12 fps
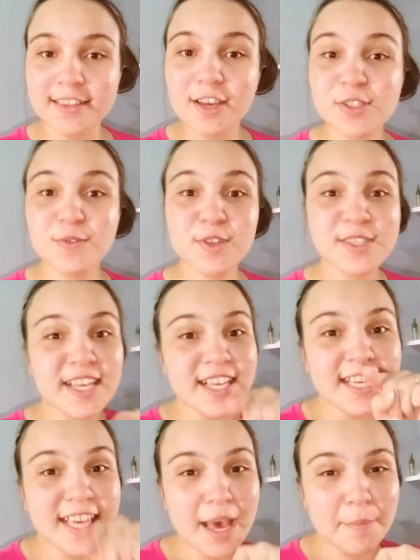Então, se você
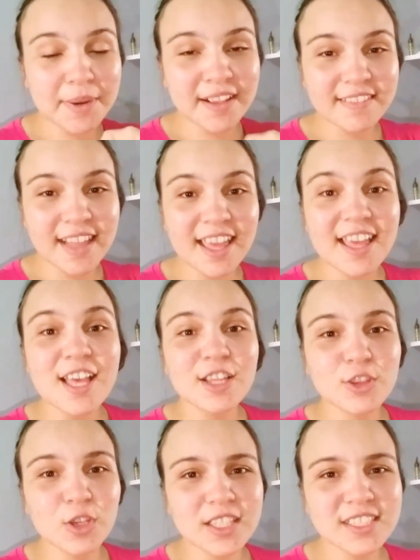quer aprender
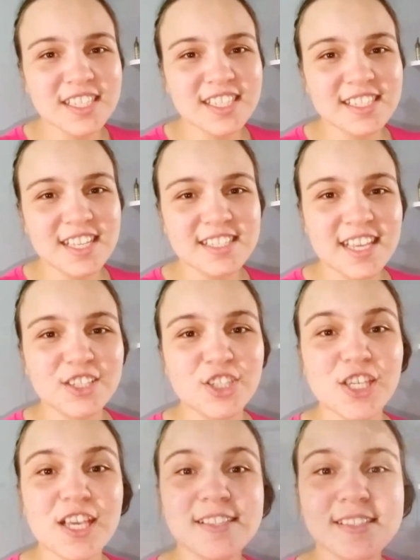todas essas
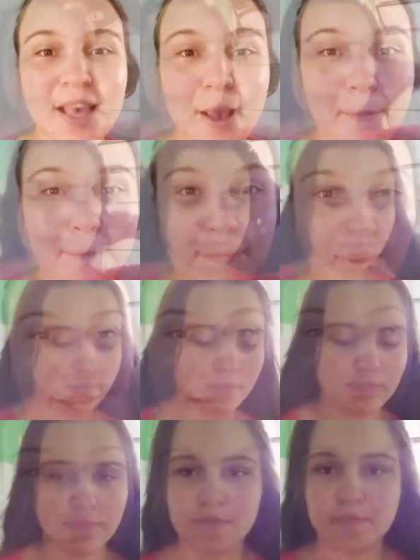receitinhas,
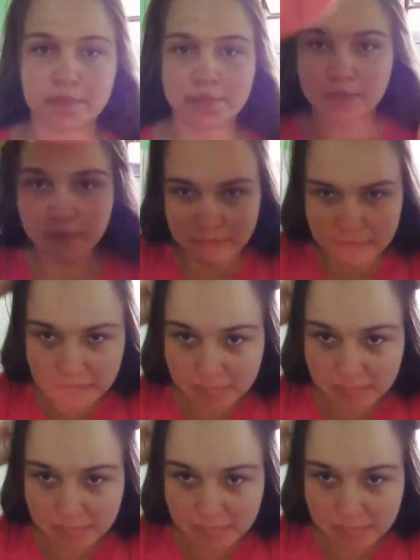bora pro vídeo.